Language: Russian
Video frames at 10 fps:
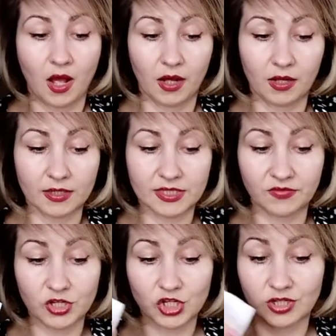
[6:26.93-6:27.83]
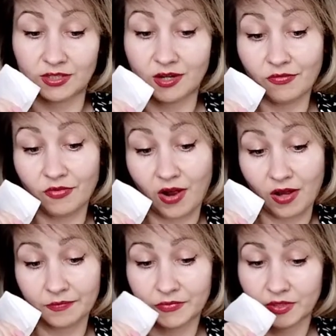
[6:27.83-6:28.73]
а, свежая
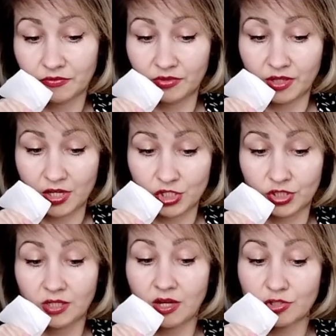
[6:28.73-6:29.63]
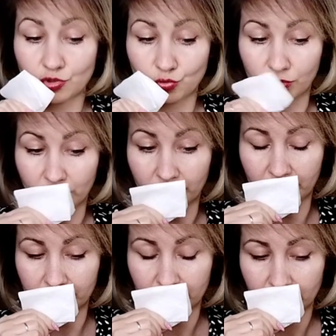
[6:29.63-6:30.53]
трава, влажный,
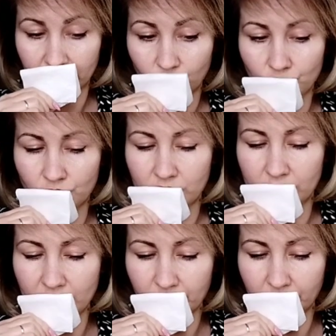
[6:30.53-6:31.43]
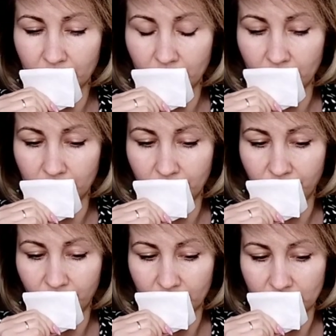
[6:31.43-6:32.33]
озоновый. Очень терпкий и
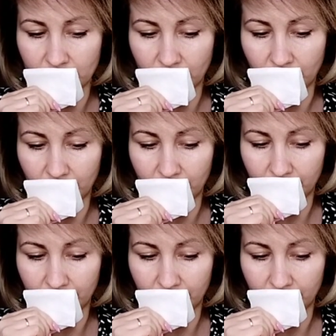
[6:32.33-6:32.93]
древесный.